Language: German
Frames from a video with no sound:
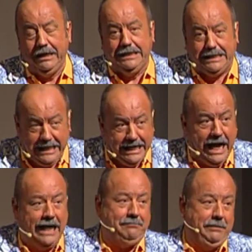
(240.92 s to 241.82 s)
Die
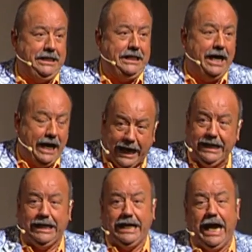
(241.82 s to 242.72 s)
hat mit ihrer
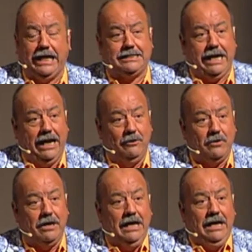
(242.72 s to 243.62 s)
Rentennachzahlung,